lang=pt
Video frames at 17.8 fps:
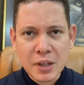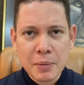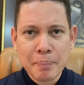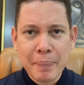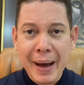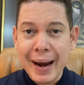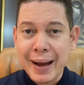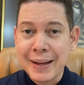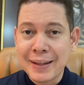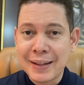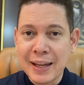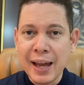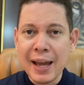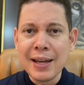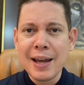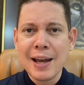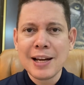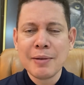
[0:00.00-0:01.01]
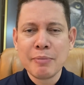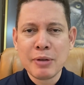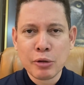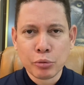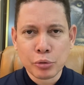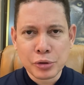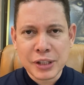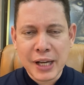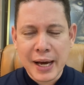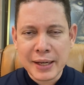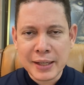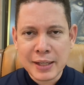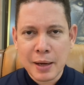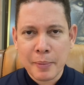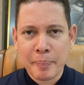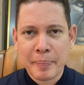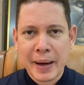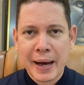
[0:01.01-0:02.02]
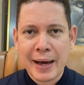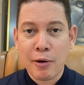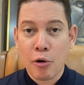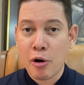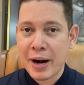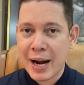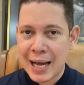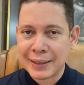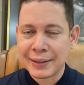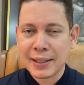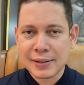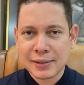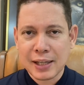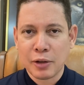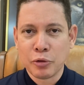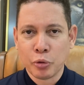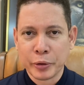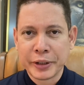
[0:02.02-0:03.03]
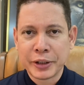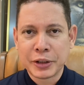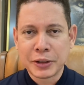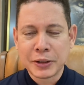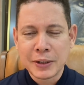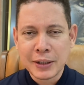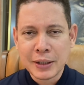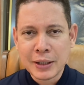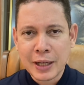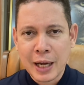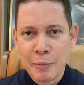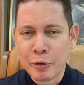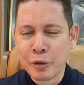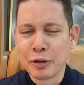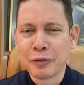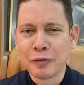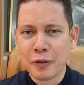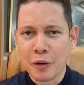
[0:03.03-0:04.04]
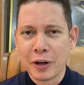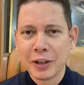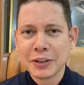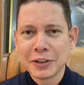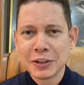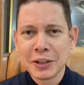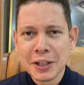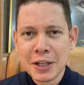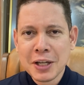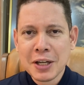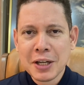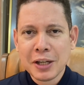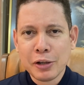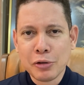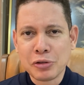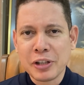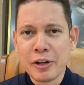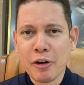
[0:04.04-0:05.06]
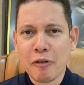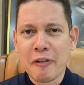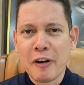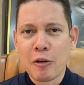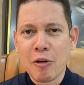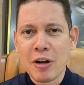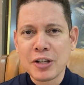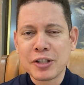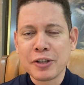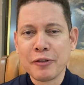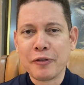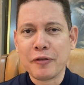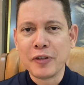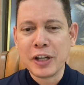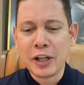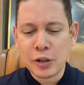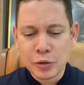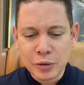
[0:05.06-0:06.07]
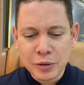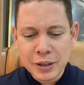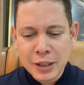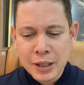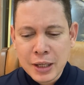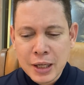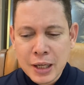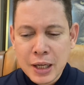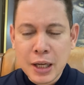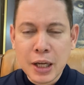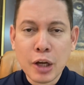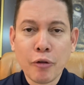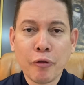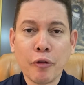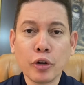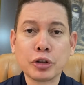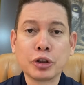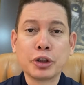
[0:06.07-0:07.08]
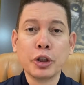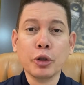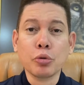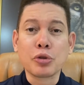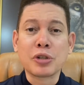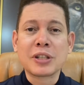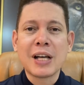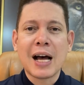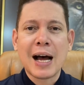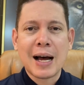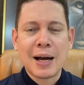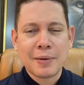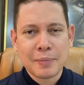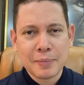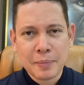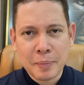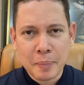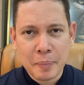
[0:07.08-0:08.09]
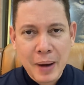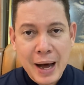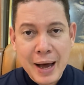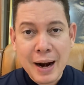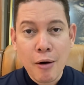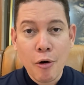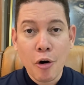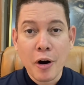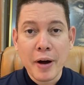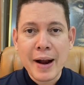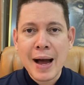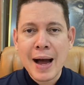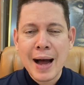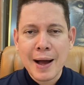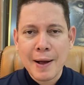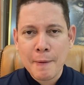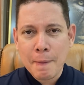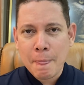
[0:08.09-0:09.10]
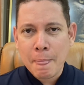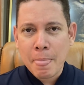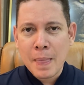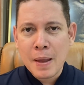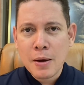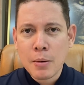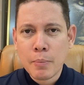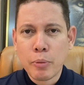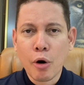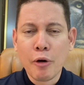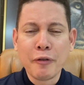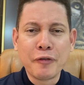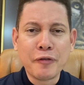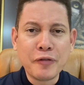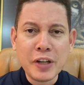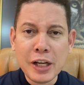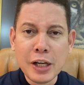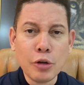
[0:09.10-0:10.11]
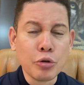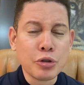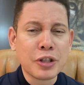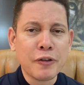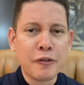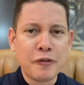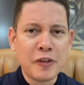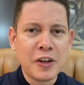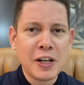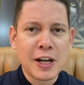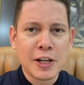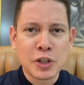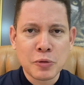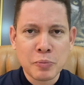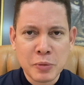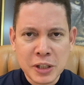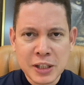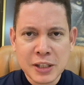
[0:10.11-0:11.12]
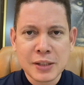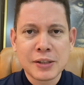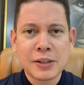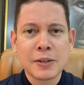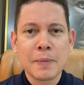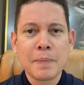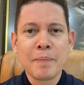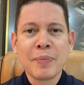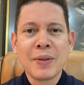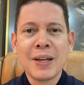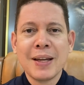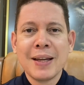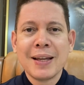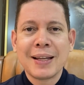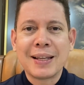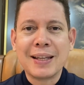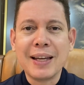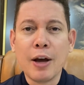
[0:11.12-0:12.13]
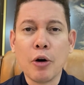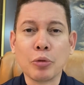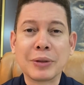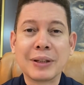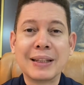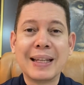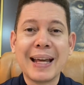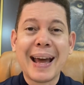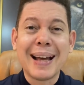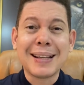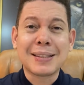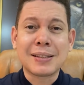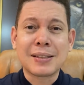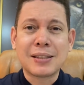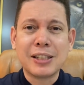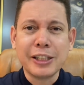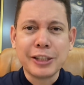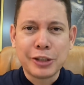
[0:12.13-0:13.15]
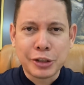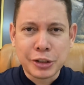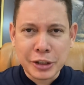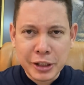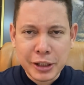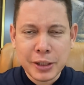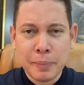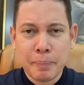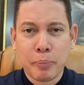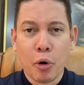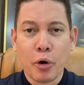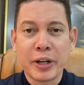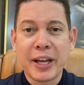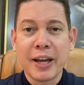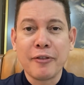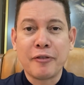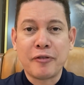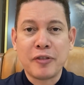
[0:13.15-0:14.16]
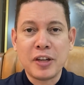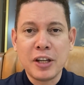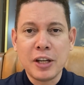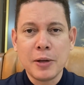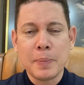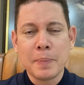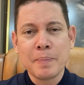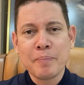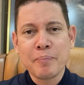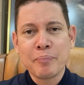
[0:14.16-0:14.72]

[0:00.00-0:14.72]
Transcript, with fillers: para quem ele me usaria para orar nessa noite. É muito forte. E o Senhor falou assim: Filho, eu vou te usar para orar por filhos e filhas minhas, que eu decidi, porque vi,